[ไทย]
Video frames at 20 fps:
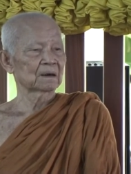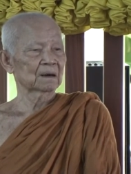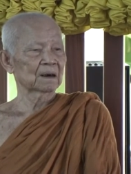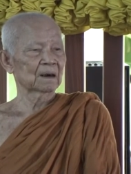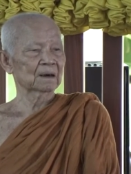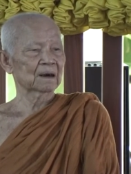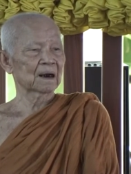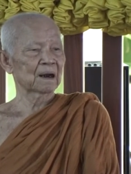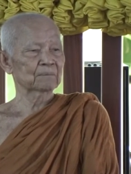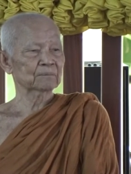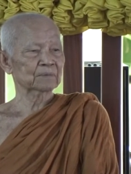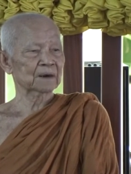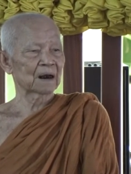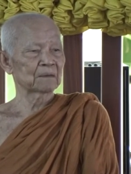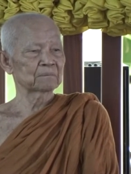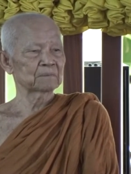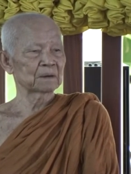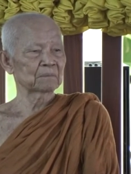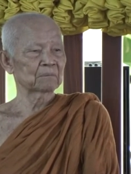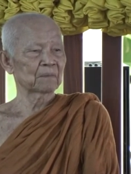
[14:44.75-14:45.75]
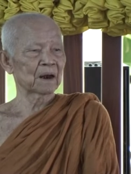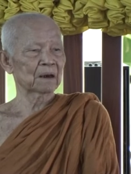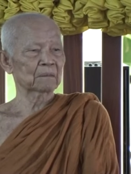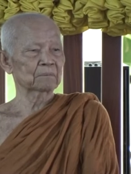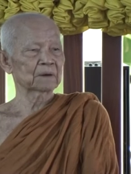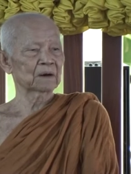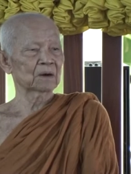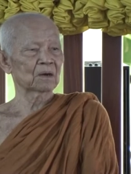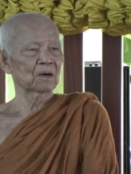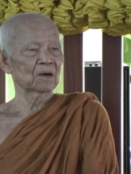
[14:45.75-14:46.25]
ถ้าน้ำใจมีมาก
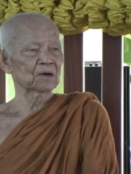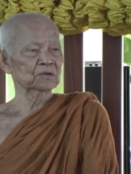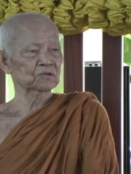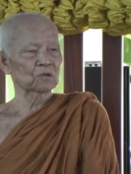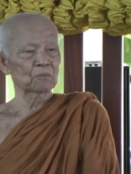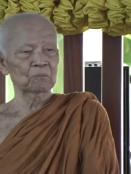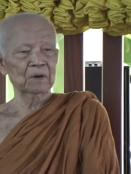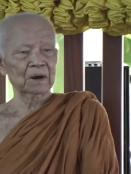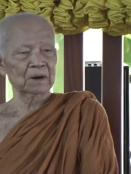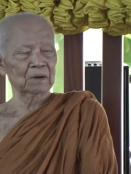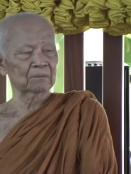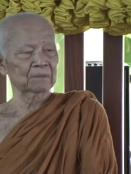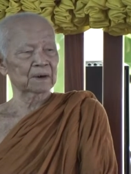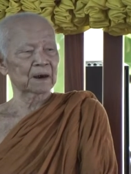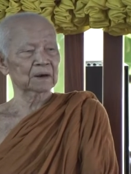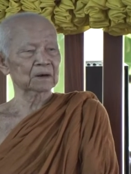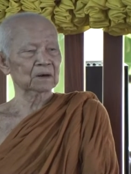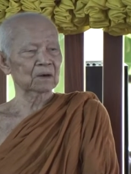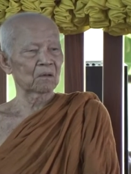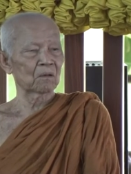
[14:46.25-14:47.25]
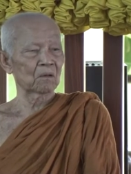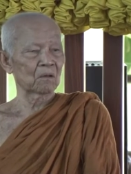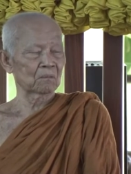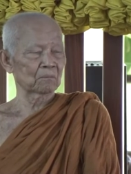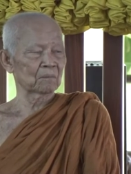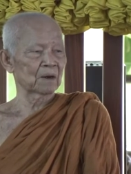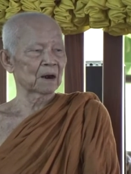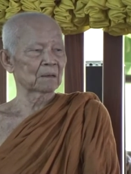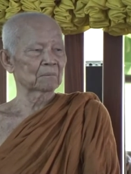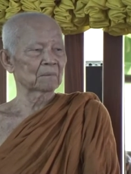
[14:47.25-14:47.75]
มีน้อย สมบัติเหล่านั้นก็ออก
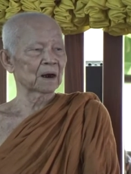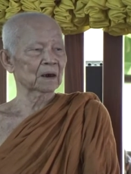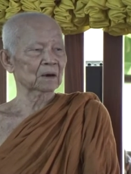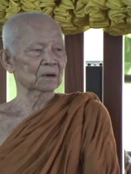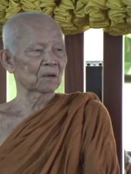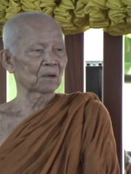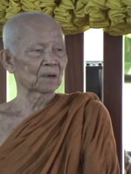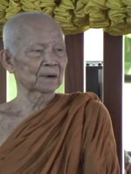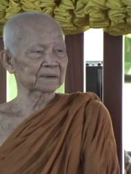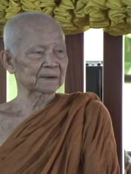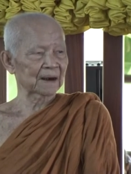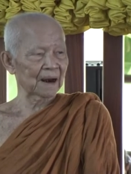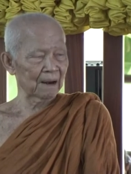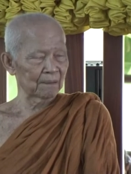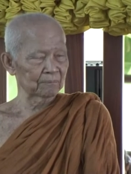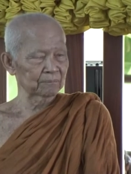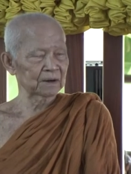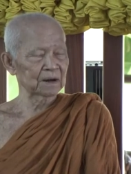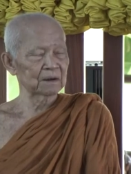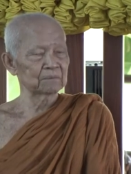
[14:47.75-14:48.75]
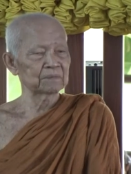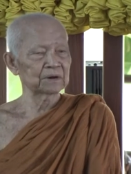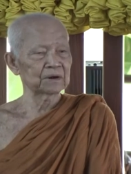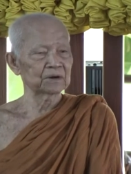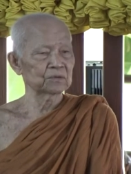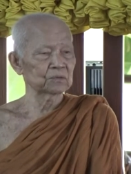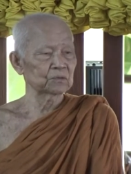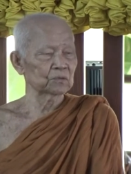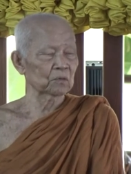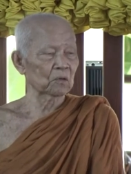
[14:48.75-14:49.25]
มามากน้อยตามที่มี
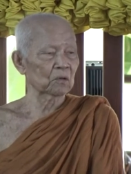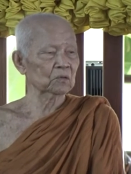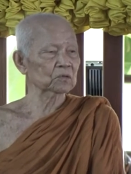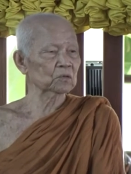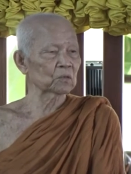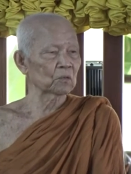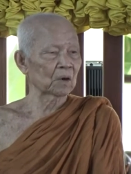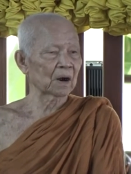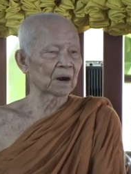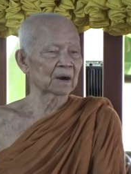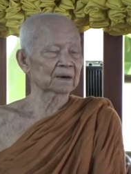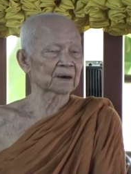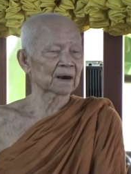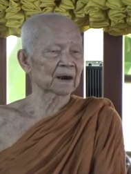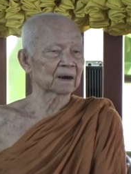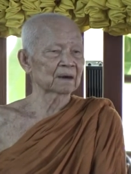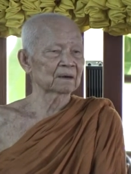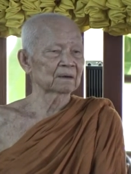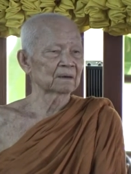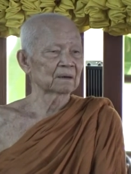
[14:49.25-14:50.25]
อยู่ของตัวนะ